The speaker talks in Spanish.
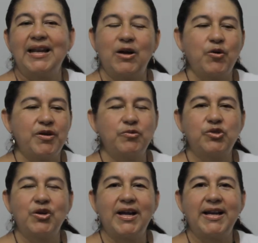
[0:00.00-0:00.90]
le cogí
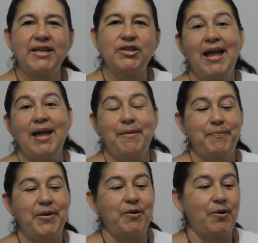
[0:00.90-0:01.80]
mucho cariño,
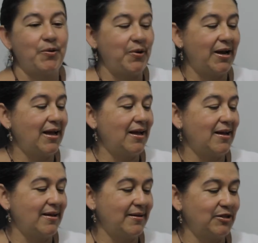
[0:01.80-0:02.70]
pero
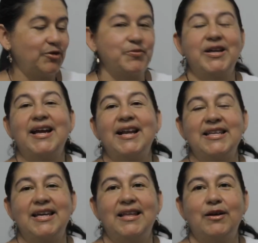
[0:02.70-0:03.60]
ahora estoy muy
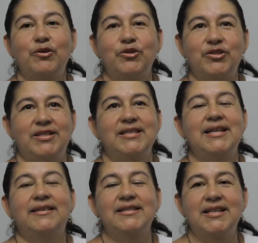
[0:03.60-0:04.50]
encariñada con todas
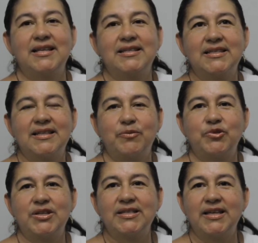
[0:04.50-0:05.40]
estas artesanías que
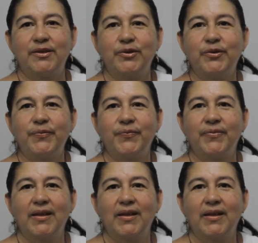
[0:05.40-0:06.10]
estamos haciendo